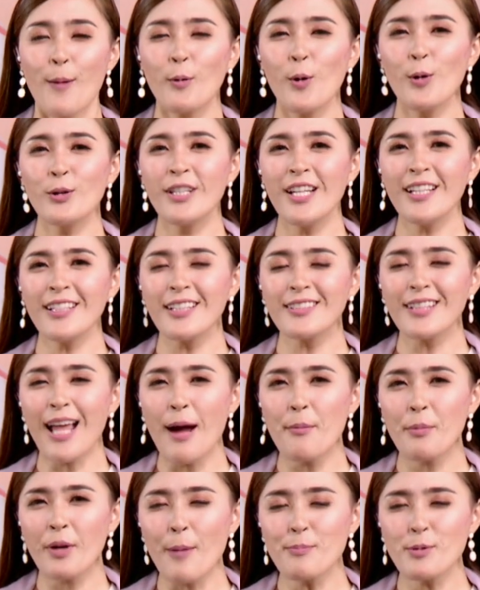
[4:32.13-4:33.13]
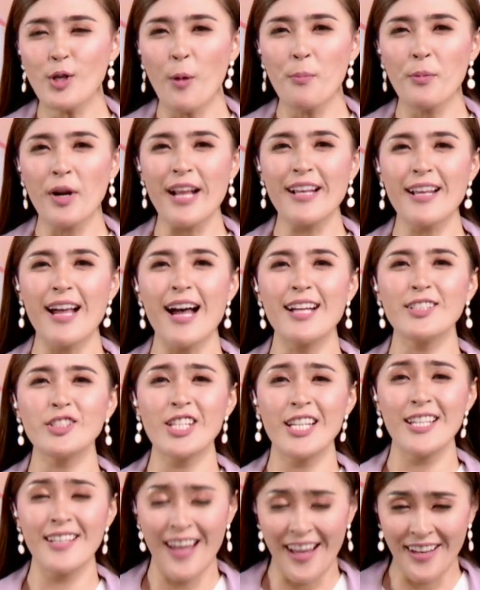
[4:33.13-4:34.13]
ขอบคุณที่ติดตามรับชมรายการ
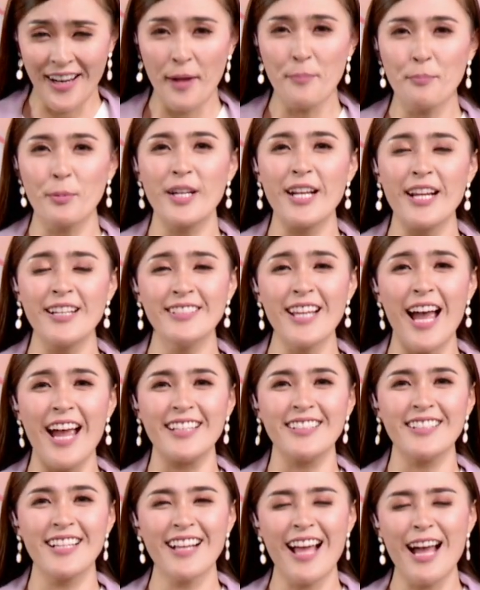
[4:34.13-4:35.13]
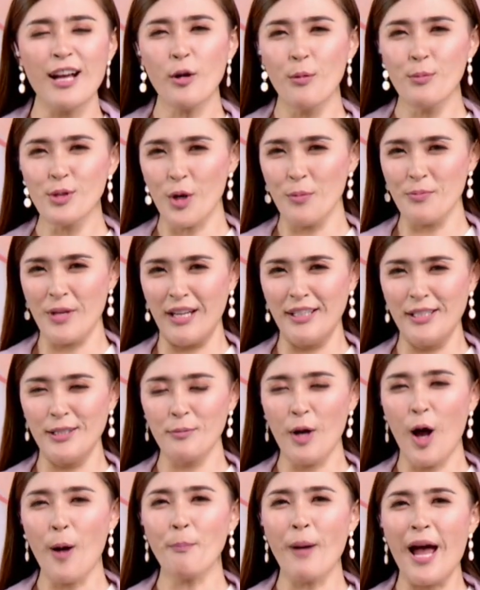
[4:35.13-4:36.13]
TNN ประเด็นใหญ่นะคะ คุณผู้ชมอย่าลื
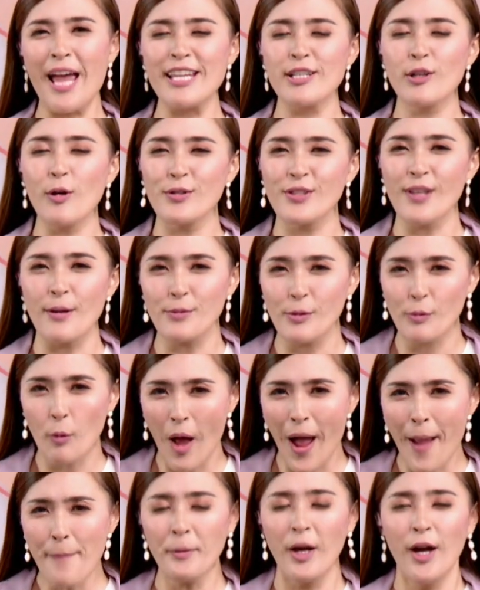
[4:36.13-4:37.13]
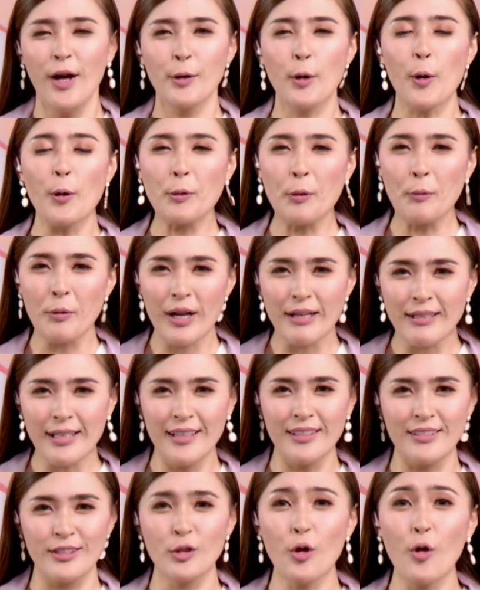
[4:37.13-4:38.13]
มเข้าไปกด subscribe กดกระ
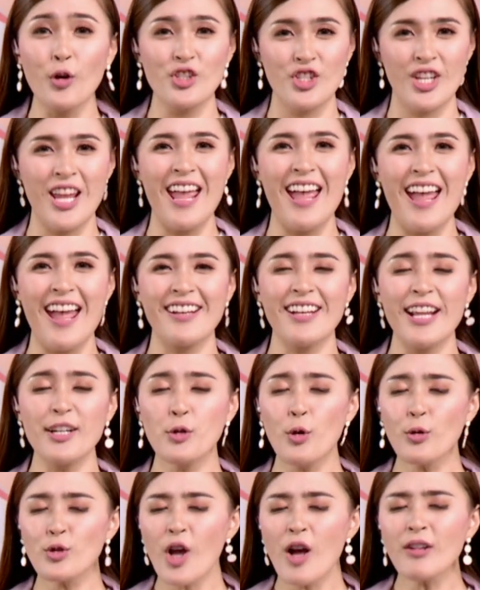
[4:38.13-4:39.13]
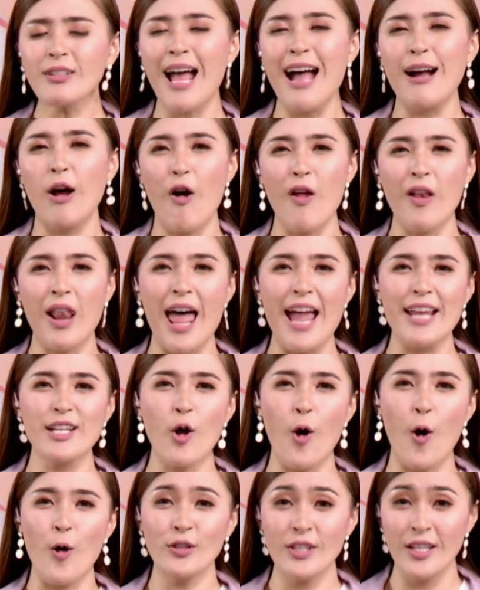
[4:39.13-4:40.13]
ดิ่ง กดแชร์ในทุกช่องทางออนไล
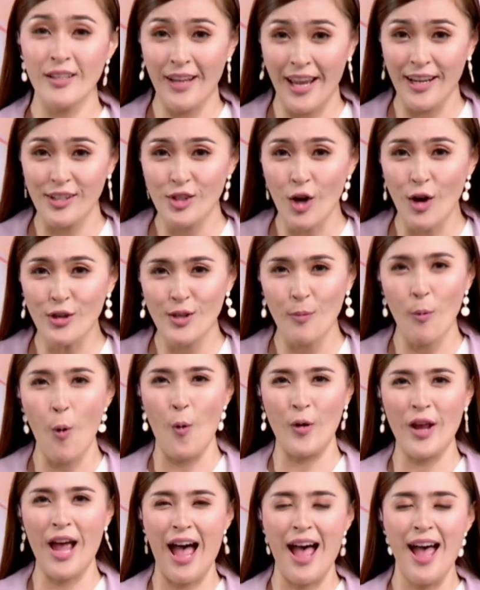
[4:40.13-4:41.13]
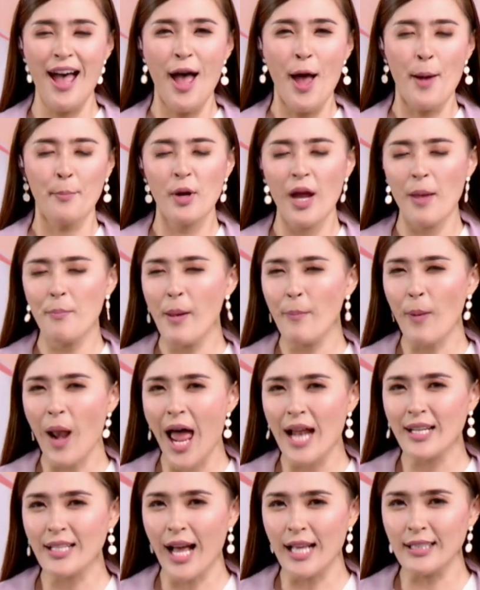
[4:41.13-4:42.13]
น์ของ TNN ช่อง 16 ค่ะ เพื่อไม่พ
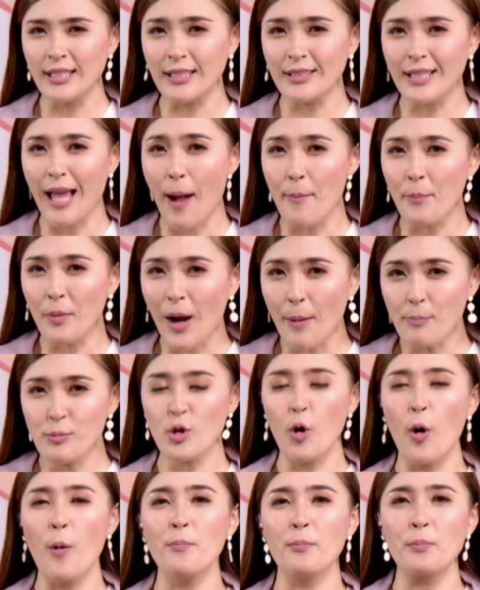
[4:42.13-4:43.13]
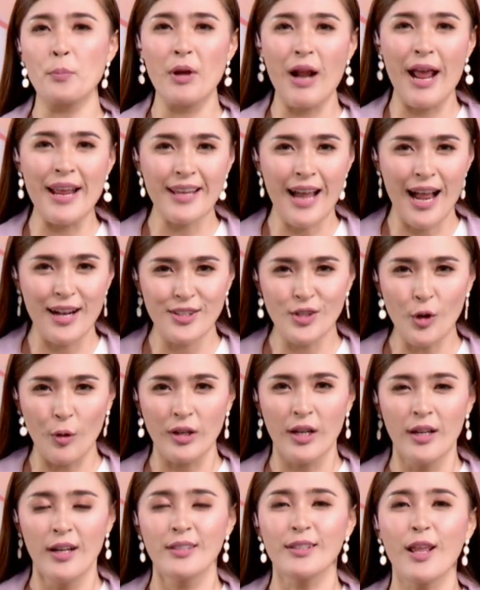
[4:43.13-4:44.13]
ลาดการติดตามรับชมรายการส
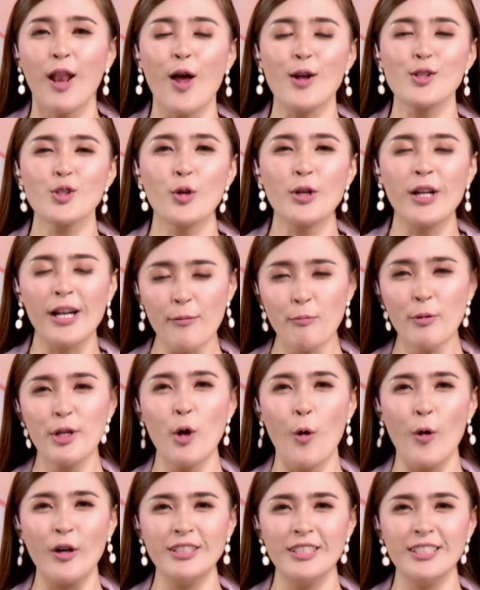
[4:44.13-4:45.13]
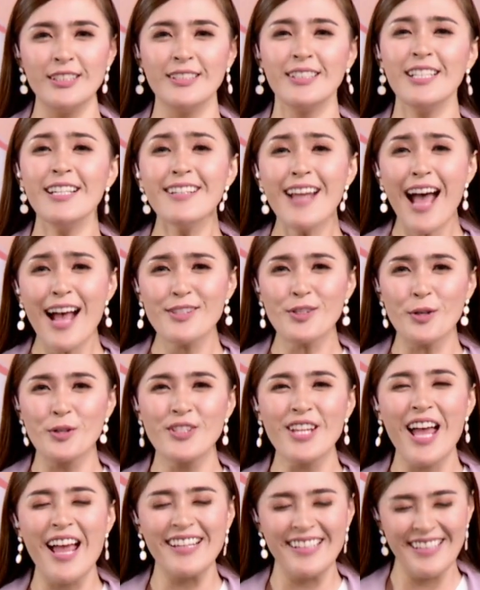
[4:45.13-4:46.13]
ด ตลอดจนคลิปวิดีโออื่น ๆ ที่น่าส
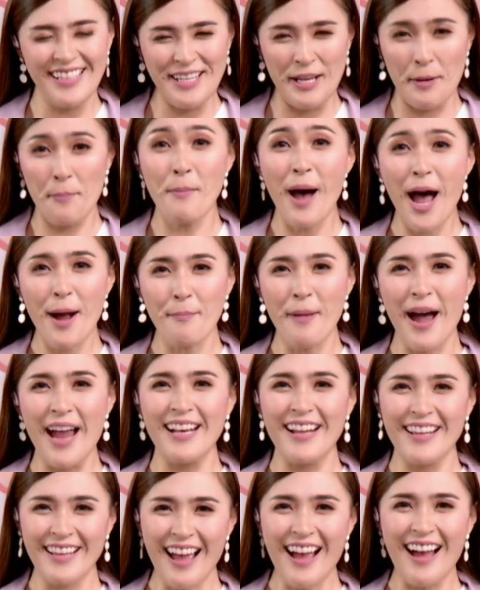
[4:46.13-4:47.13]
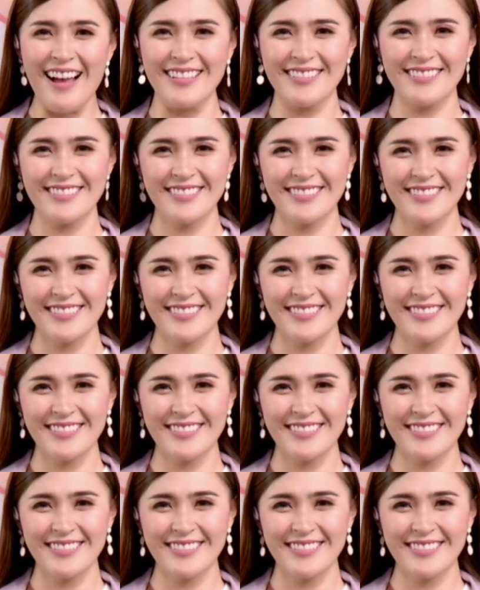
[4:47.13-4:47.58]
นใจอีกมากมายเลยค่ะ